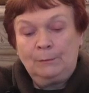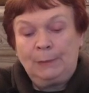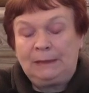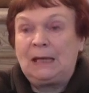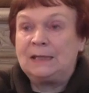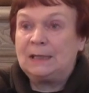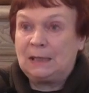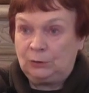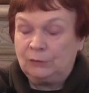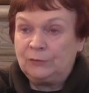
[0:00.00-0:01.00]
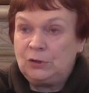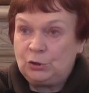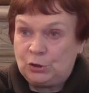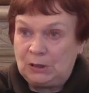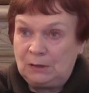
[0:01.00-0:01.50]
badania
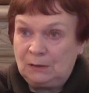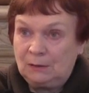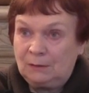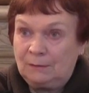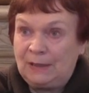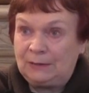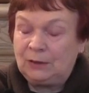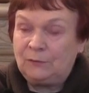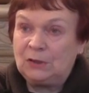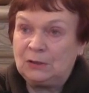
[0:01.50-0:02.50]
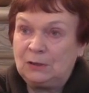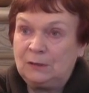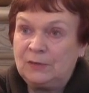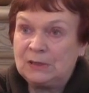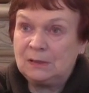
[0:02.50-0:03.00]
ratownicze na tych wielkich
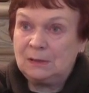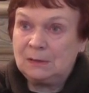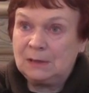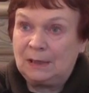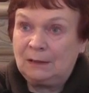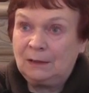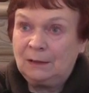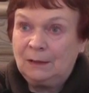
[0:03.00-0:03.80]
inwestycjach